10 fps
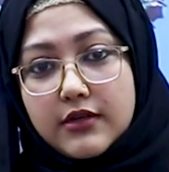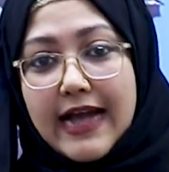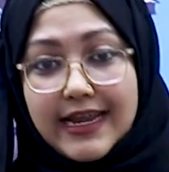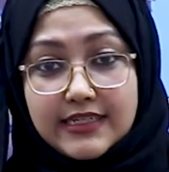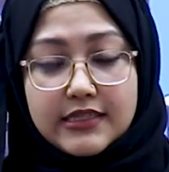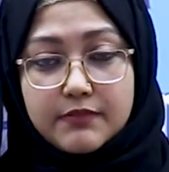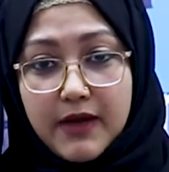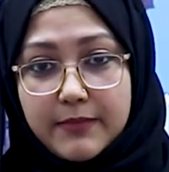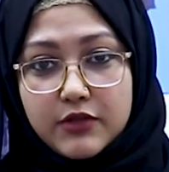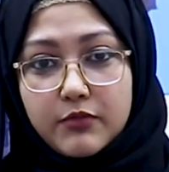গাইডেন্স
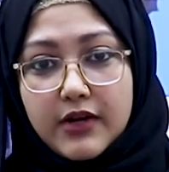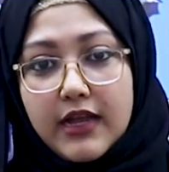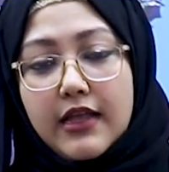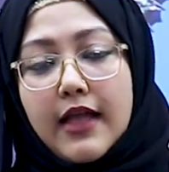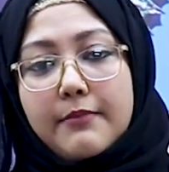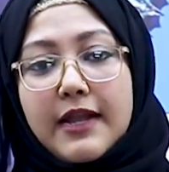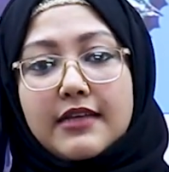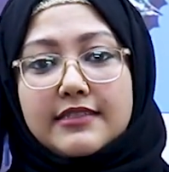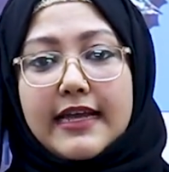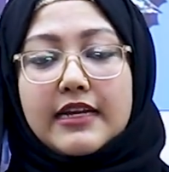পাবে তোমরা
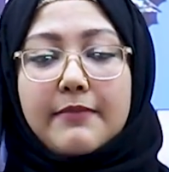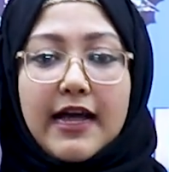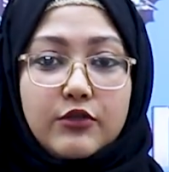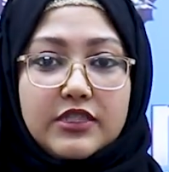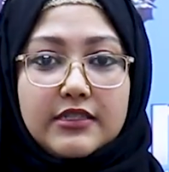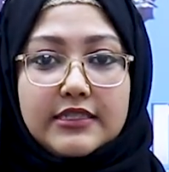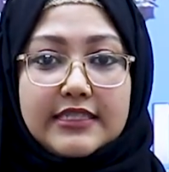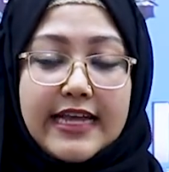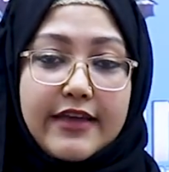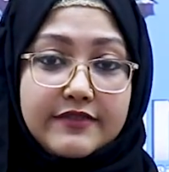প্লাস একটা ভালো জিনিস
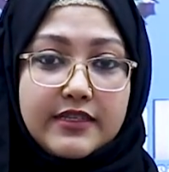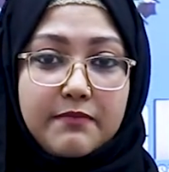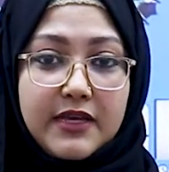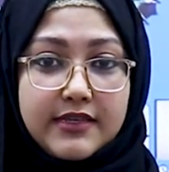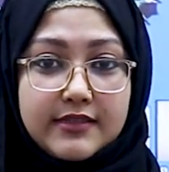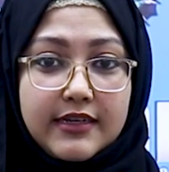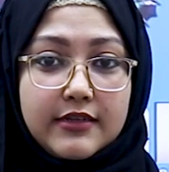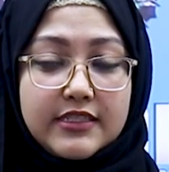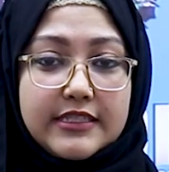যে এফসিপিএস এর